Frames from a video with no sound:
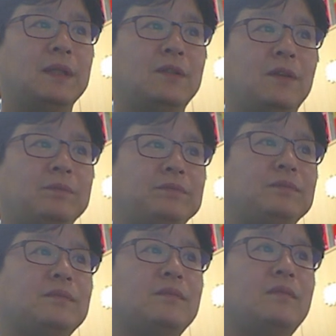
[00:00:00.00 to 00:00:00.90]
그래서
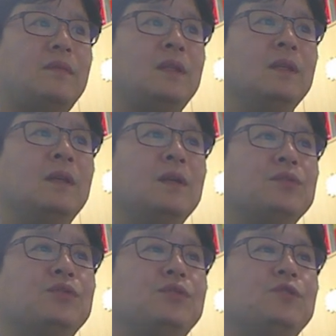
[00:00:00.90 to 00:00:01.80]

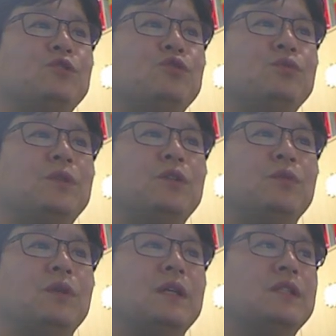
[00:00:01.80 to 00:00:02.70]
수술 중 수면을
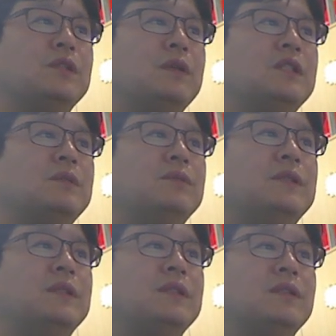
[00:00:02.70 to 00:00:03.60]
원하시는
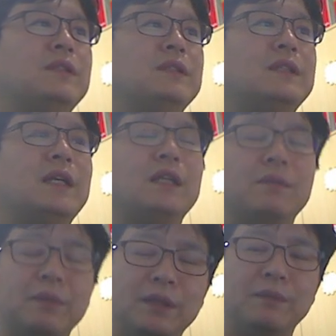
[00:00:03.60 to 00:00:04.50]
환자분들께서는 의사에게
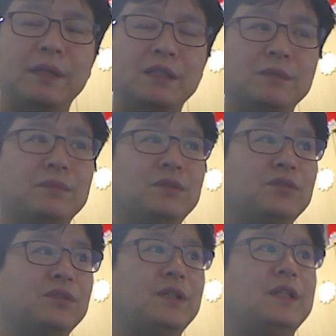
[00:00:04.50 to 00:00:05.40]
미리 말씀을
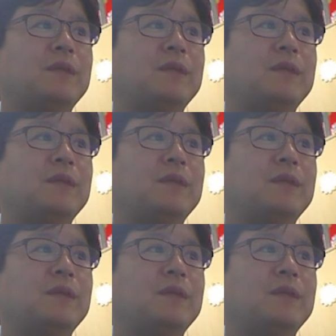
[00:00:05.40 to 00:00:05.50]
주셔야